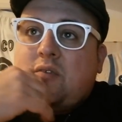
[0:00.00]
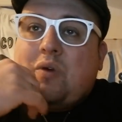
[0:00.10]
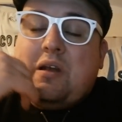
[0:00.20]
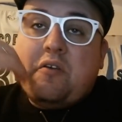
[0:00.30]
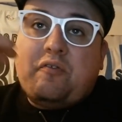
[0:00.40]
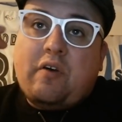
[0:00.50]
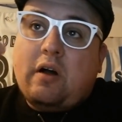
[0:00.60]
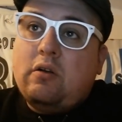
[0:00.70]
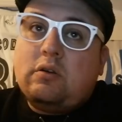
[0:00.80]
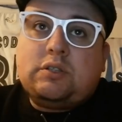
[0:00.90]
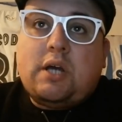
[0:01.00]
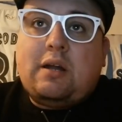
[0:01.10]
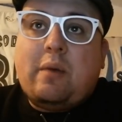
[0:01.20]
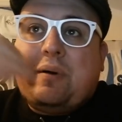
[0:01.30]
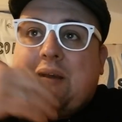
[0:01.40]
Quello è fallo, cioè
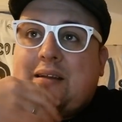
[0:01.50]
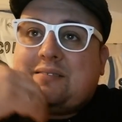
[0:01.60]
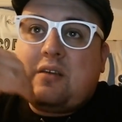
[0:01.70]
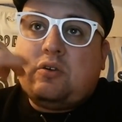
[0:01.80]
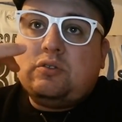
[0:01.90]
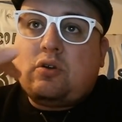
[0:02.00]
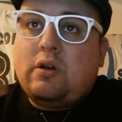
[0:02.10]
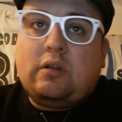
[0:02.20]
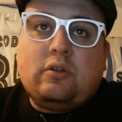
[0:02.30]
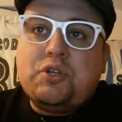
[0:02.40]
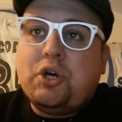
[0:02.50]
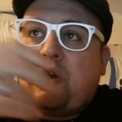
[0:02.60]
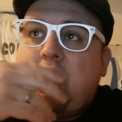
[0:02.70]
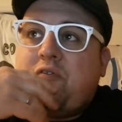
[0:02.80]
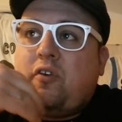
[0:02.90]
la palla la sta controllando il
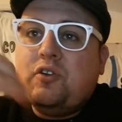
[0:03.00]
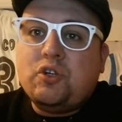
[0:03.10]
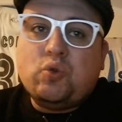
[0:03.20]
giocatore del Foggia,